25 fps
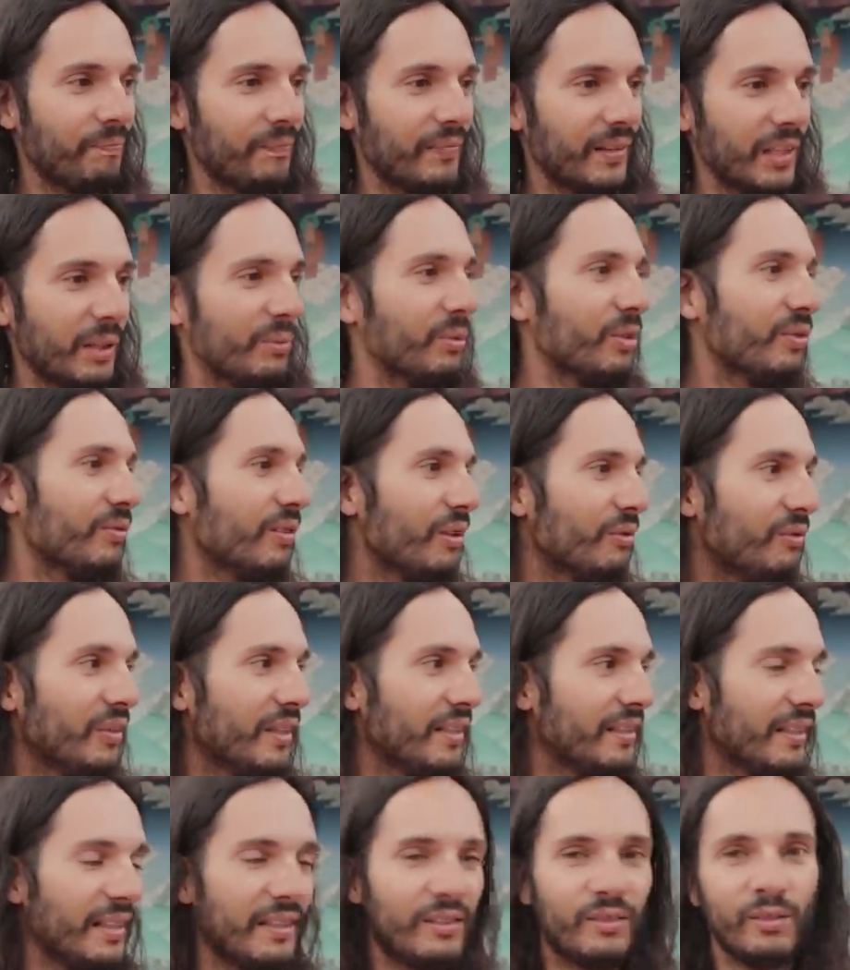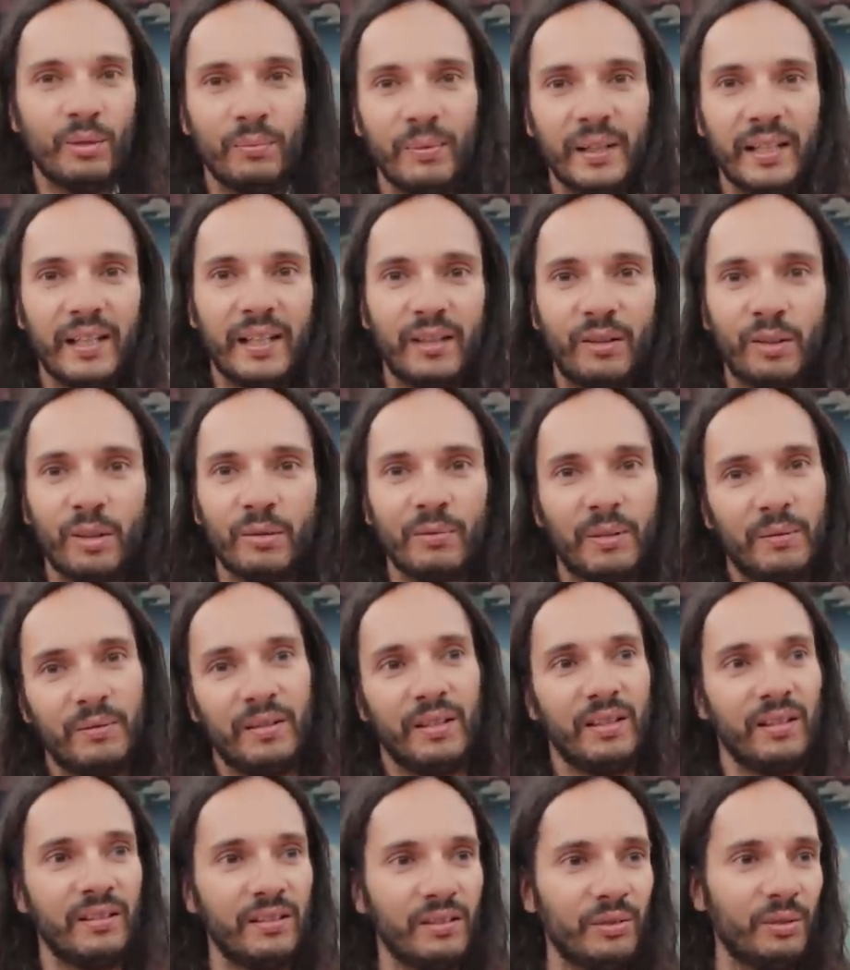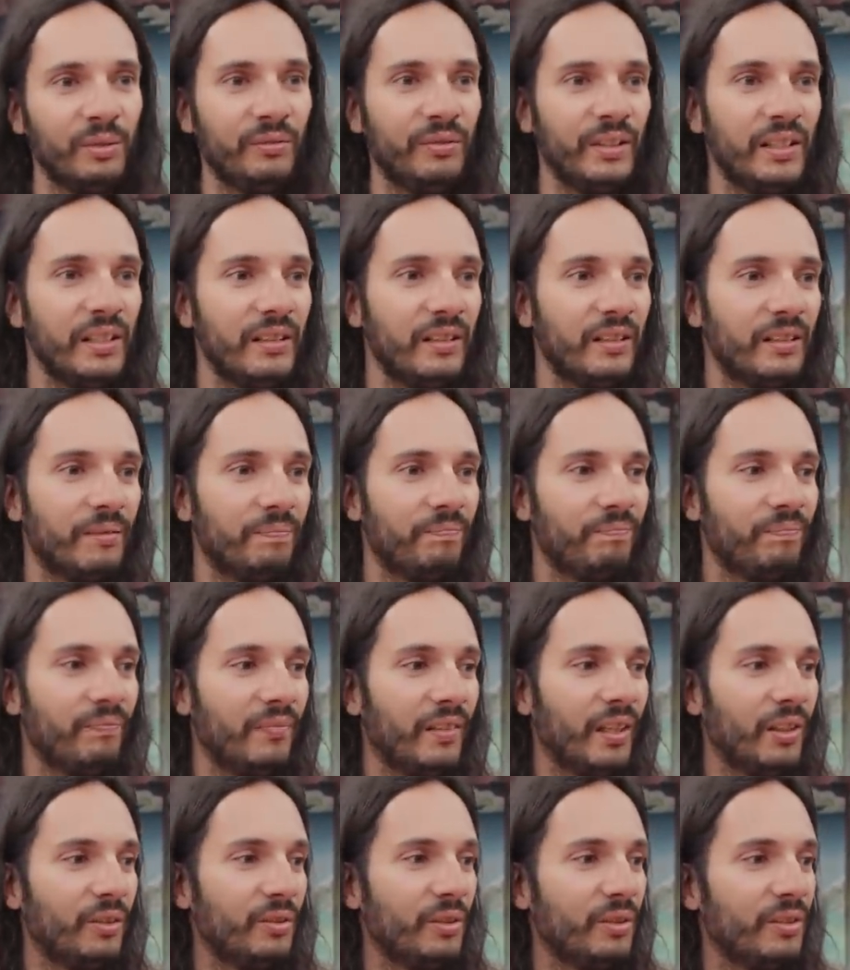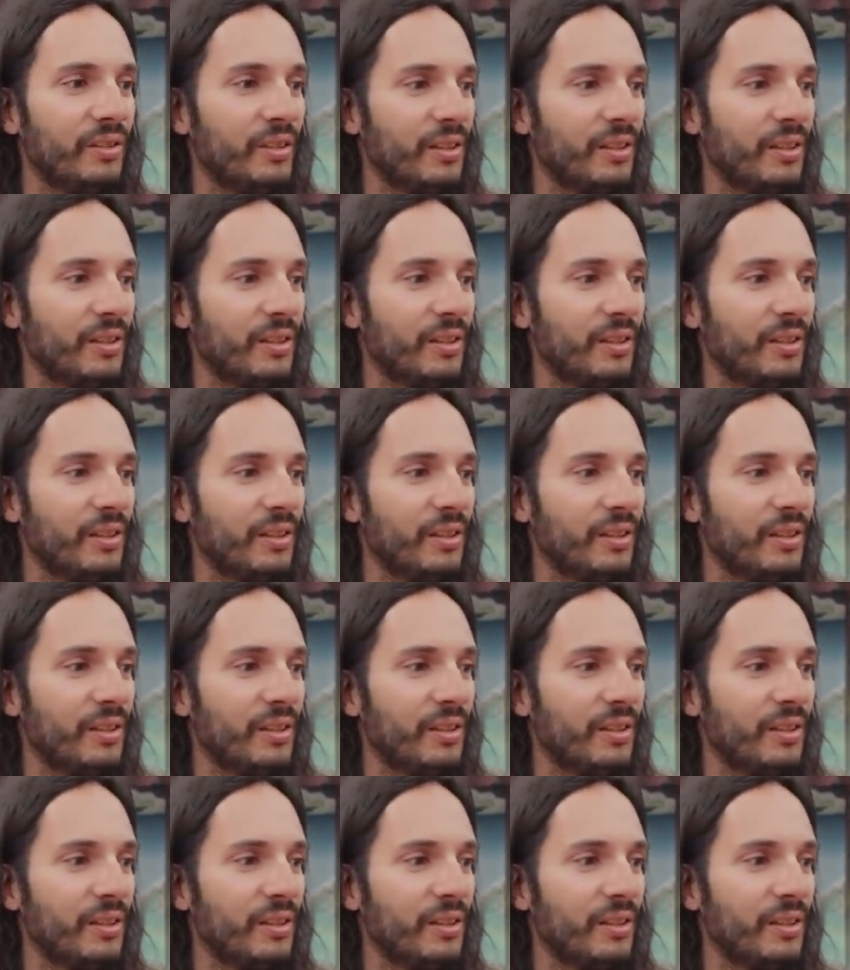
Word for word: Da müssen wir vielleicht echt nur mal herkommen, aber dann irgendwie natürlich